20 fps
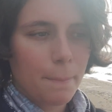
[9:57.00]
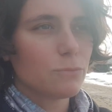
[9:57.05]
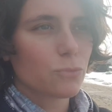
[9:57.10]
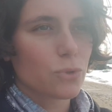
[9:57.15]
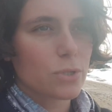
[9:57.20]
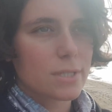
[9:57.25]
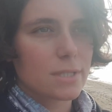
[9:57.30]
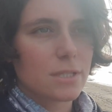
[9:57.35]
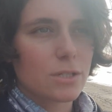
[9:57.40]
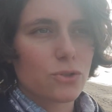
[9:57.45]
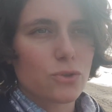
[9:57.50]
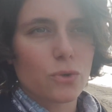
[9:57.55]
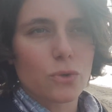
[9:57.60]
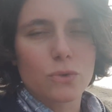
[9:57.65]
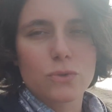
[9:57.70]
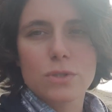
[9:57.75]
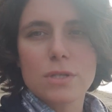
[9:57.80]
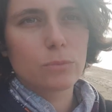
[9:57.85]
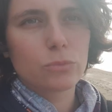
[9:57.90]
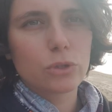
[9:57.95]
Burası da çok
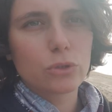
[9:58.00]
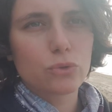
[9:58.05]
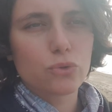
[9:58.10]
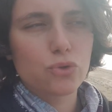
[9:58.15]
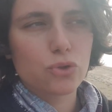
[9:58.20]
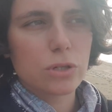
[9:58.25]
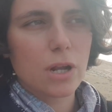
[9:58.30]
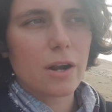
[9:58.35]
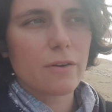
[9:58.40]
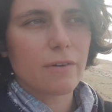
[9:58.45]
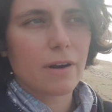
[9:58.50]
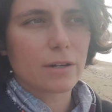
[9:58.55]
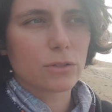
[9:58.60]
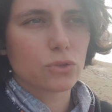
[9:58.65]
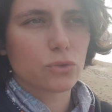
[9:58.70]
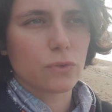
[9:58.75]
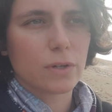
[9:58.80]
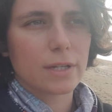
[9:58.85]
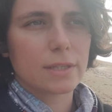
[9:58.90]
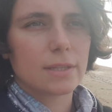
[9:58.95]
güzel. Böyle duşlar var,
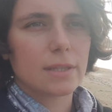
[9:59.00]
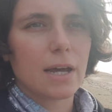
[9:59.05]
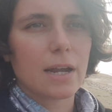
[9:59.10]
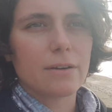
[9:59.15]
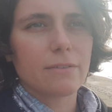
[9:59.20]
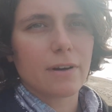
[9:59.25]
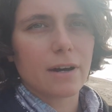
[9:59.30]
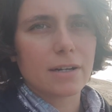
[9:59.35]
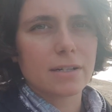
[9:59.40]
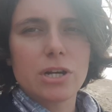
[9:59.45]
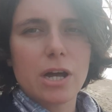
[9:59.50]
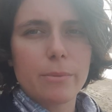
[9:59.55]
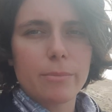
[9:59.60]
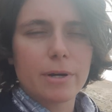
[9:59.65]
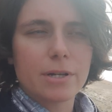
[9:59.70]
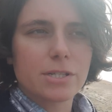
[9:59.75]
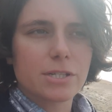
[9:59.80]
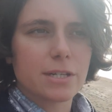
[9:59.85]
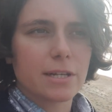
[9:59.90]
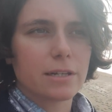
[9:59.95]
tuvaletler var, çay
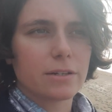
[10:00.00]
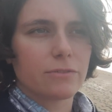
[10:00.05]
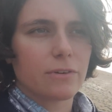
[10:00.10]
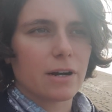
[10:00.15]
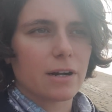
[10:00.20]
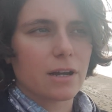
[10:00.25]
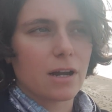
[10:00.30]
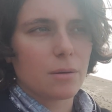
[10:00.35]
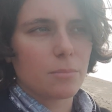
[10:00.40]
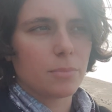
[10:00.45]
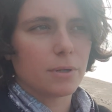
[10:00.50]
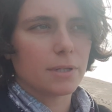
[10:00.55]
bahçeleri var, kamp